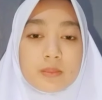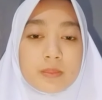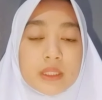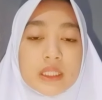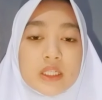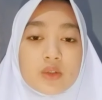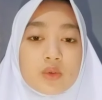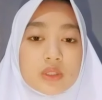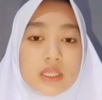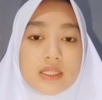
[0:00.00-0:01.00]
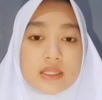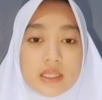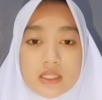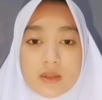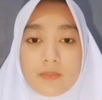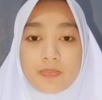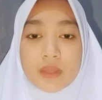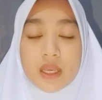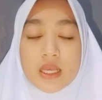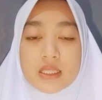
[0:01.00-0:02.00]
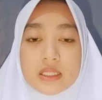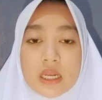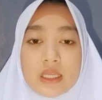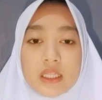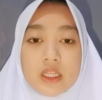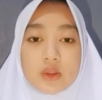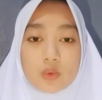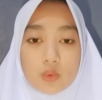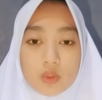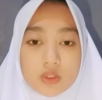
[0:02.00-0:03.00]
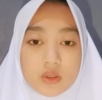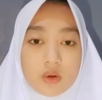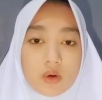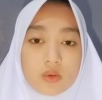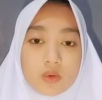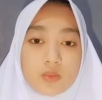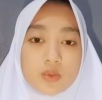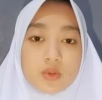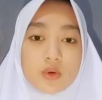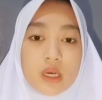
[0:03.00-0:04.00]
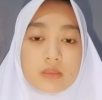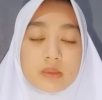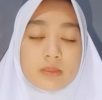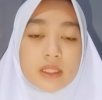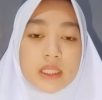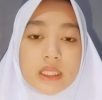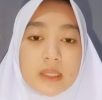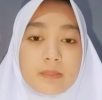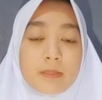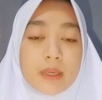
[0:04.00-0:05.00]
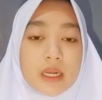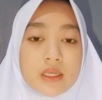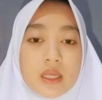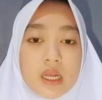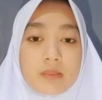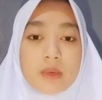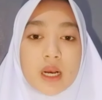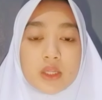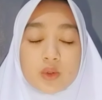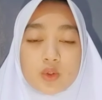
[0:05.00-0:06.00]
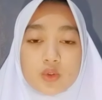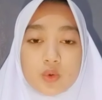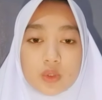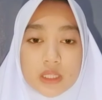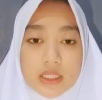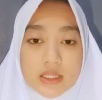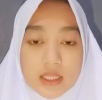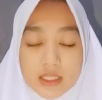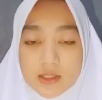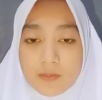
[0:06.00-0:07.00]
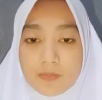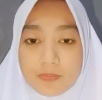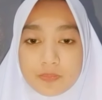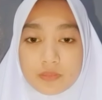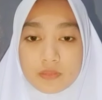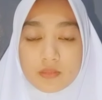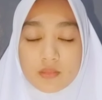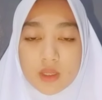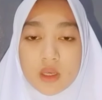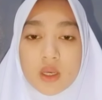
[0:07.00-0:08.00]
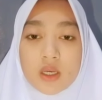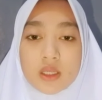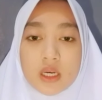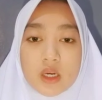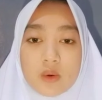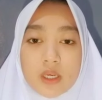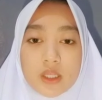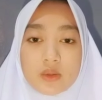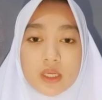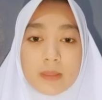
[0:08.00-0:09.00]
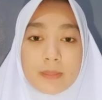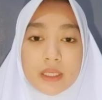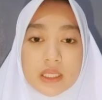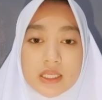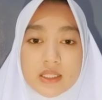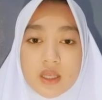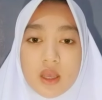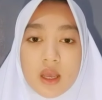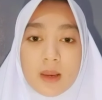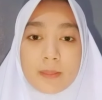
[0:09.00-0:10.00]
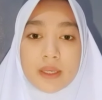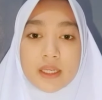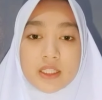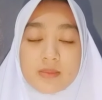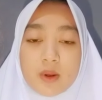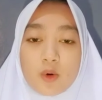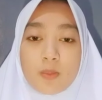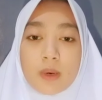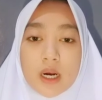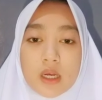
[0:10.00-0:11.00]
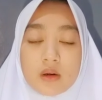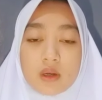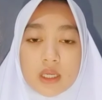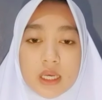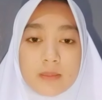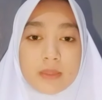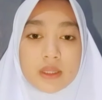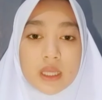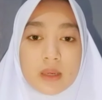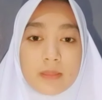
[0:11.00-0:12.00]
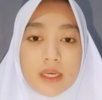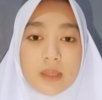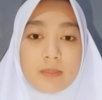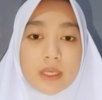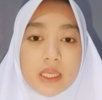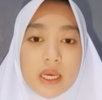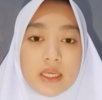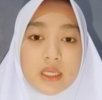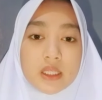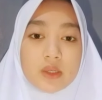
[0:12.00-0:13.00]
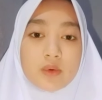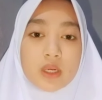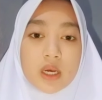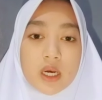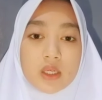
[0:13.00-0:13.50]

pelindung testis. Selain itu, skrotum juga memiliki peran dalam mengatur suhu testis. Yang kedua yaitu ada penis. Penis merupakan organ vital pada pria yang digunakan